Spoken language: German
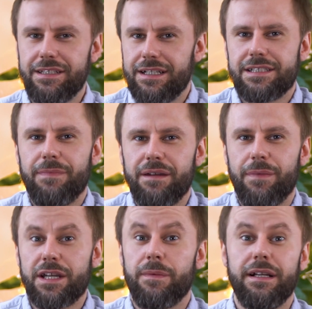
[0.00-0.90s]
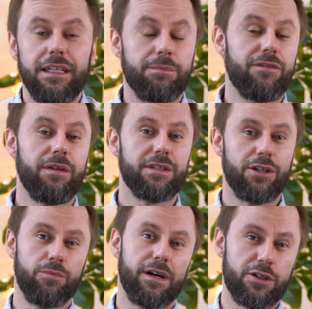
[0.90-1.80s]
weiß als Mann manchmal nicht, mit wem ich
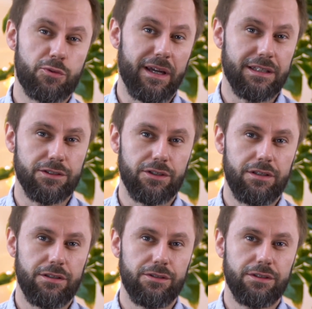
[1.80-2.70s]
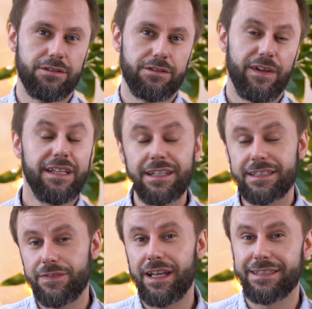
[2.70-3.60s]
darüber sprechen soll. Und wenn dir
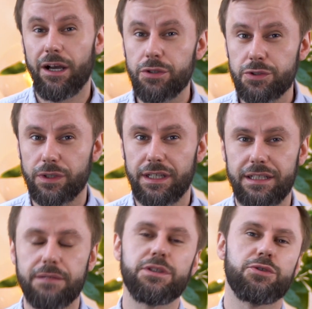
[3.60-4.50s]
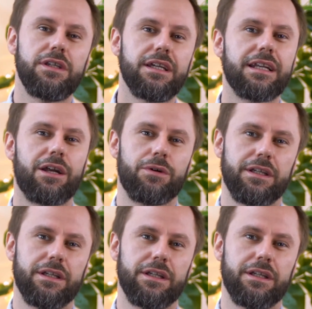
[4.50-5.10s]
das vielleicht auch so geht, dann bist du hier genau